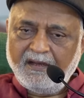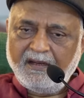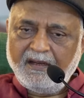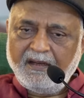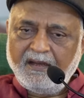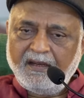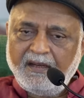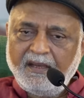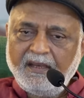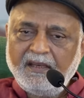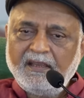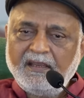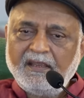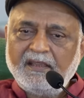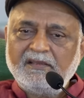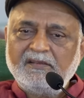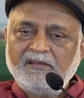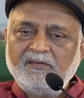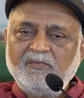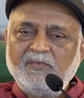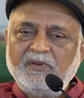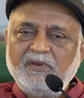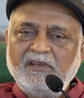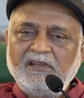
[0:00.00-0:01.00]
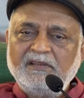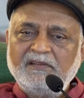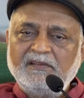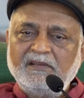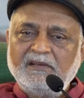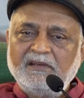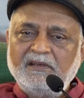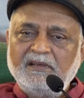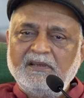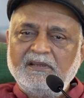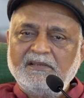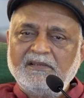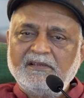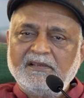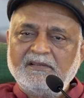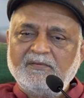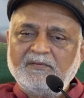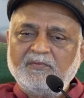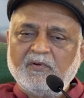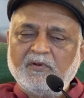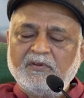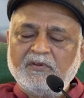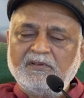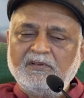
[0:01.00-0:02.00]
మనస్సు యొక్క నిశ్చలతను
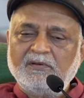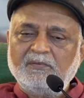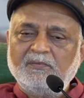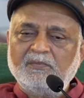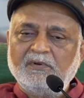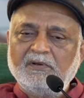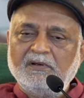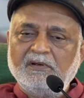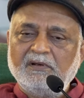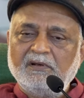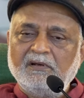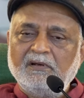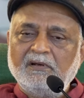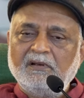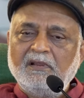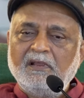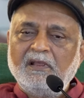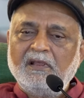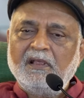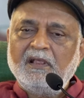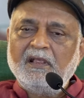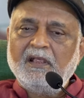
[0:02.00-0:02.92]
సాధించడం సులభమే